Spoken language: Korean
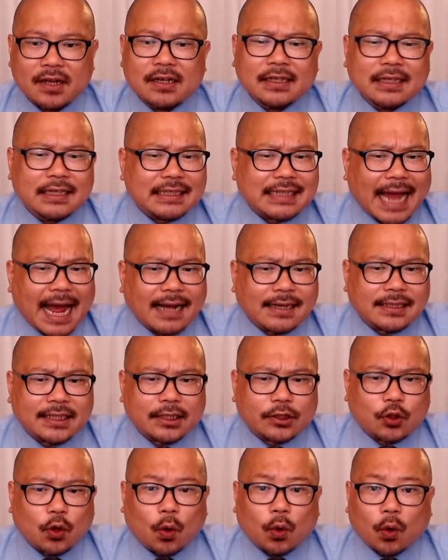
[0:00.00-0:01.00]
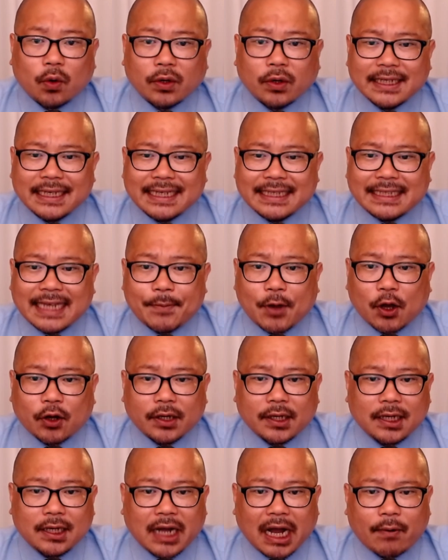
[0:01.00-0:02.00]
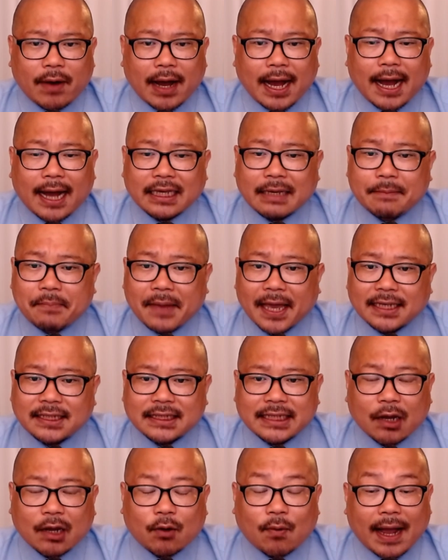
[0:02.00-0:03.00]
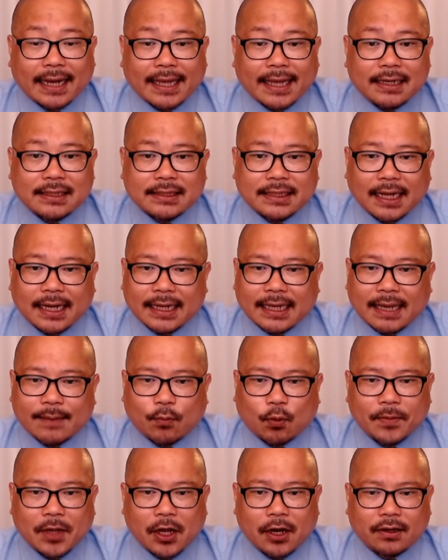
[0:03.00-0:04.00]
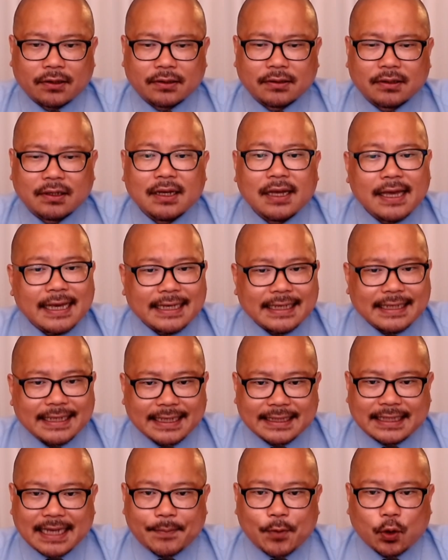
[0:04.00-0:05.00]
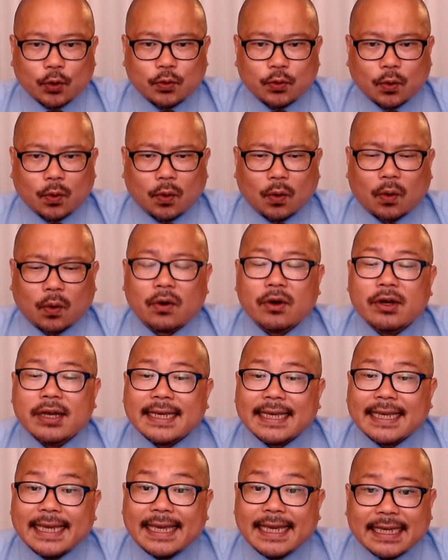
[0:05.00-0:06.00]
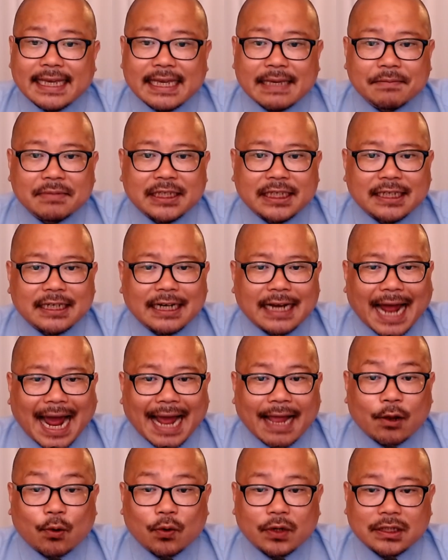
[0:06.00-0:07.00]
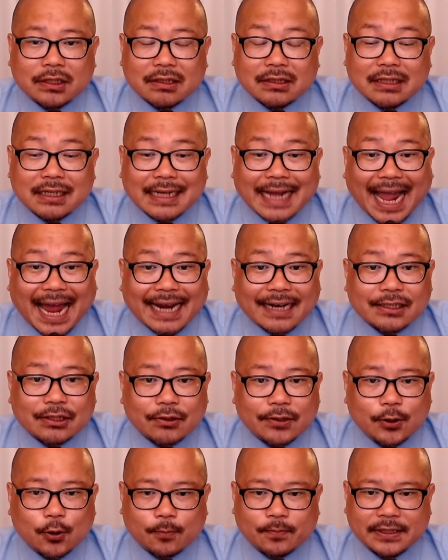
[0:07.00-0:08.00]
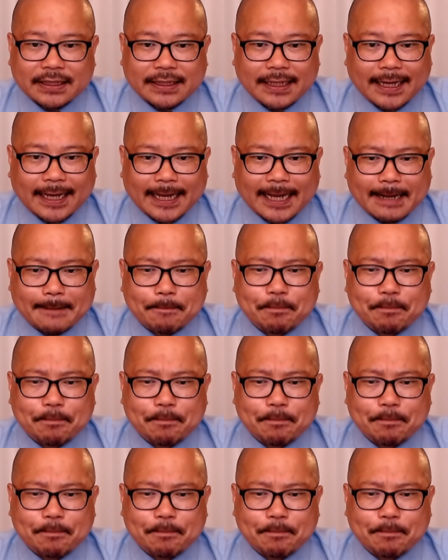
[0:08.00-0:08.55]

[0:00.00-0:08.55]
상식적으로 이재명 일가와 이 배 씨의 관계를 생각해보면 이재명도 이 김씨를 알고 있었을 가능성이 높은데